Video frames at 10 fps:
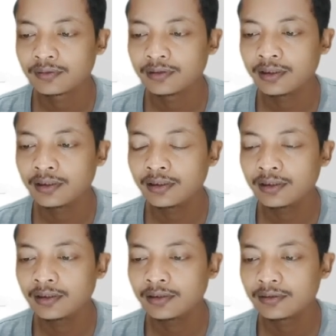
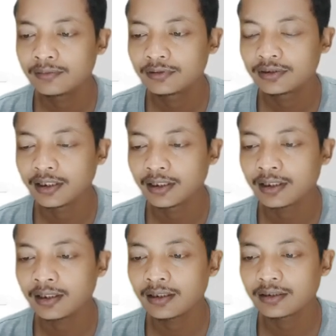di
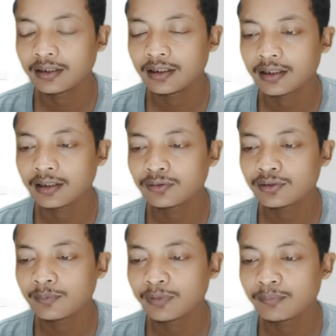jarak 300
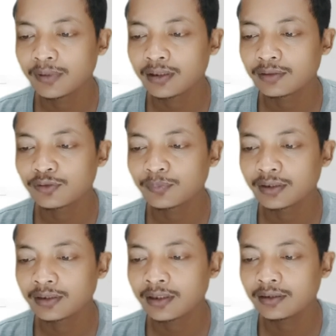sampai 400
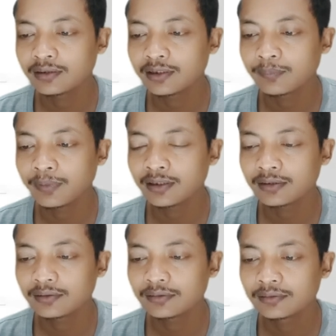meter dapat
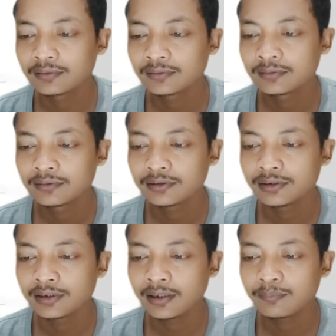
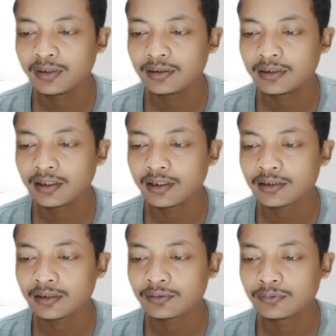sinyal min
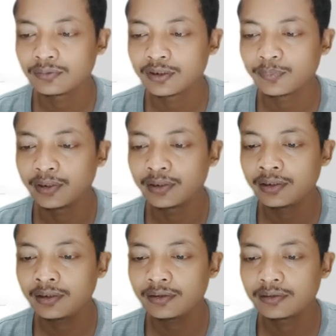31
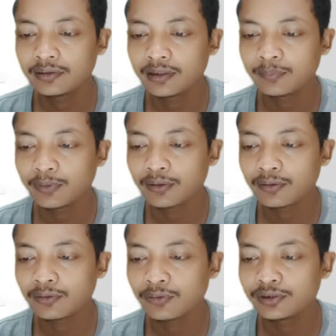dBi dan
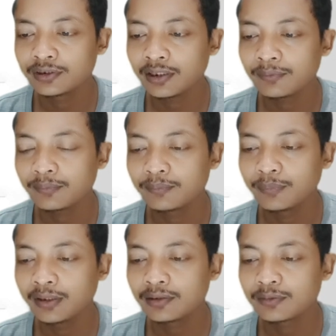background noise-nya
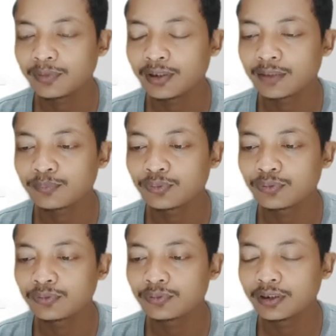min
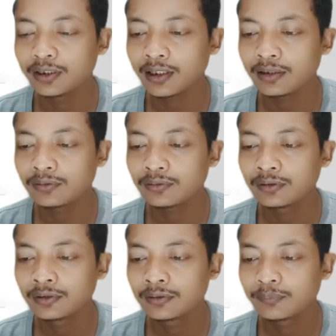90 ini kalau
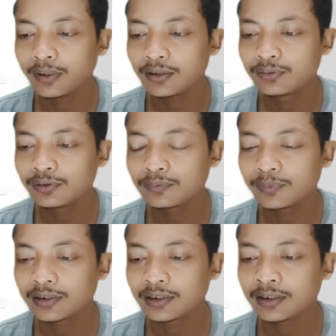bagus
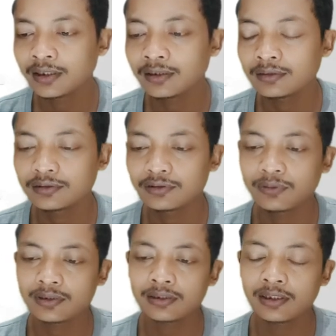biasanya
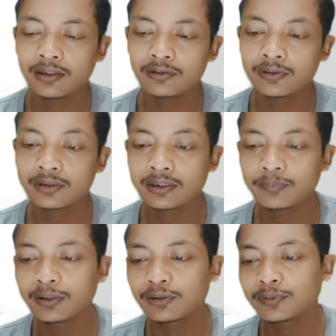cuacanya kalau cuacanya
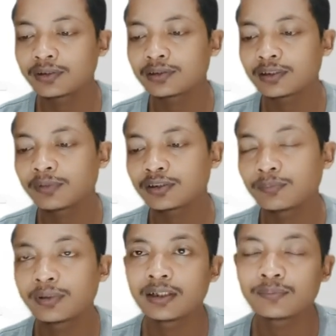bagus biasanya sampai
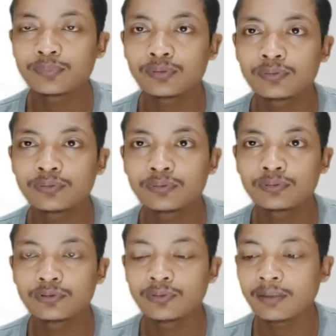92
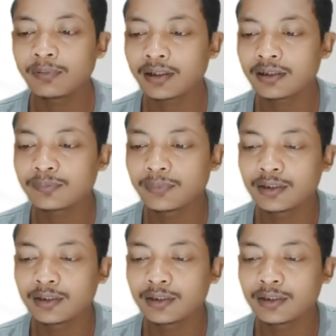bahkan 95